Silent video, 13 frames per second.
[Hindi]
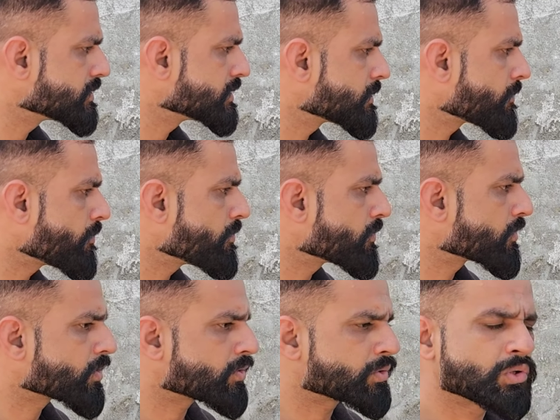पास ही
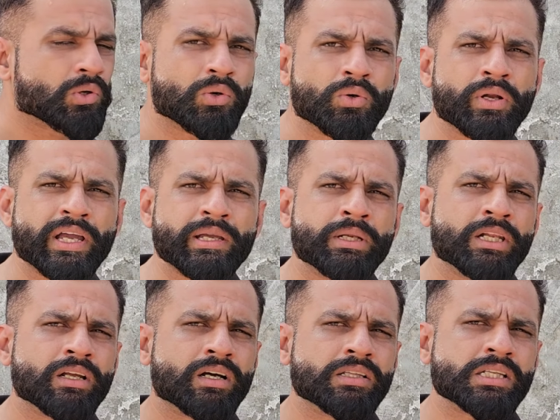चलने दो ढाई
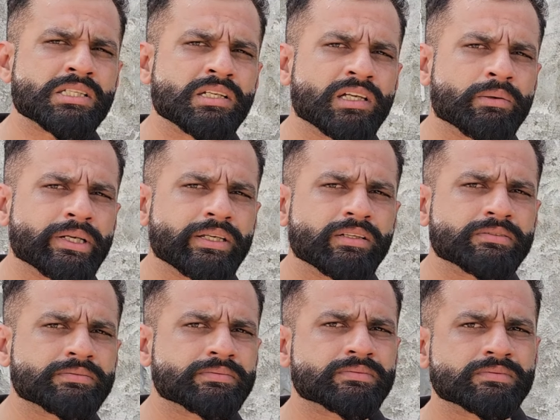महीने लगातार चली है भाई
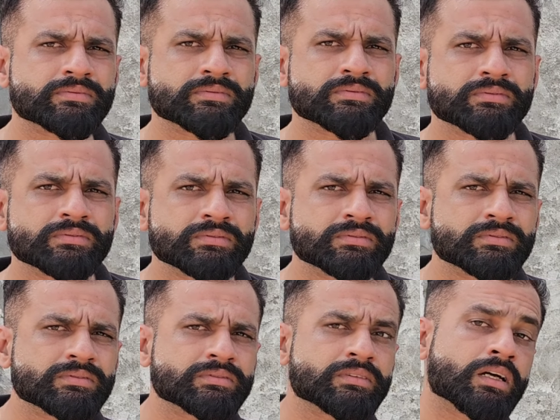पैंतीस
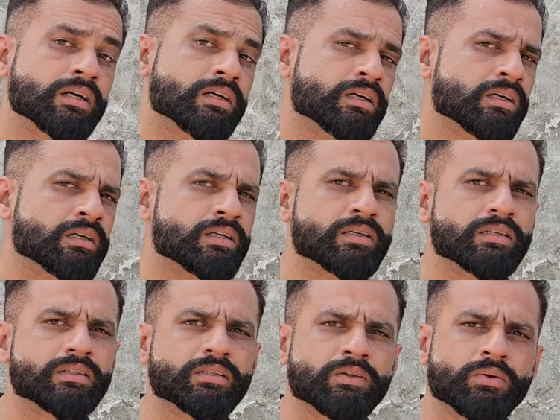छत्तीस किलो हाँ
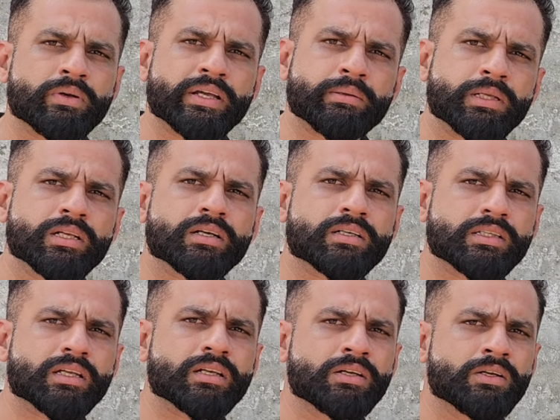दो ढाई महीने
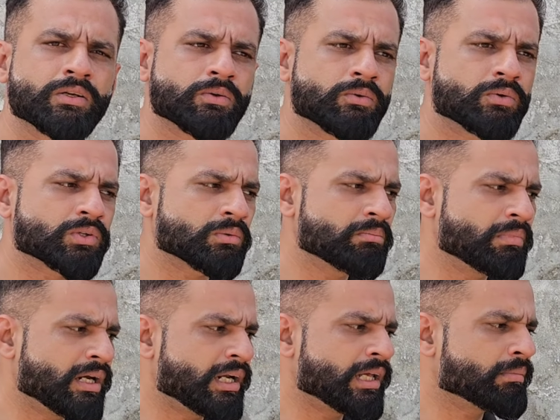लगातार तो अपने
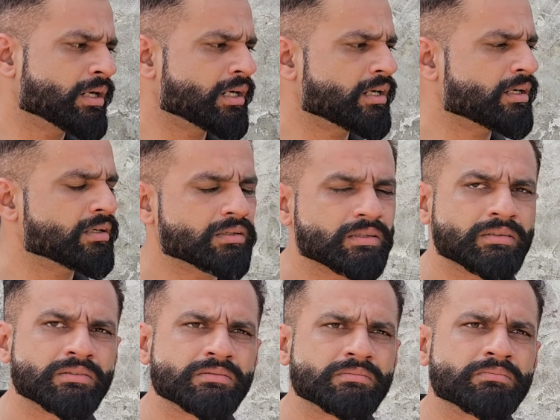मेरे में
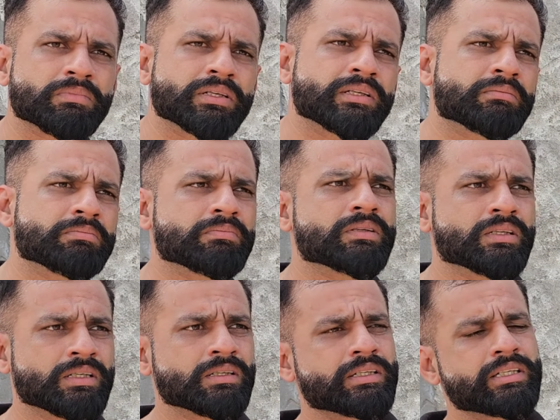भाई
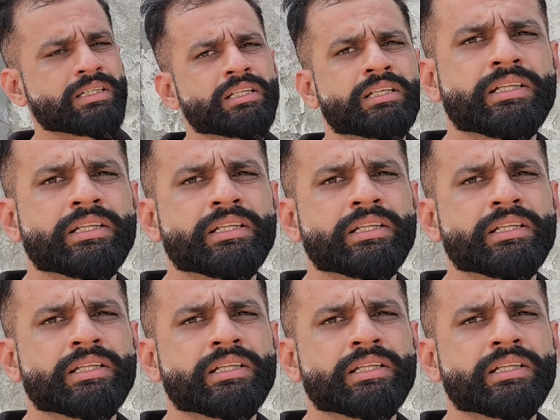कितने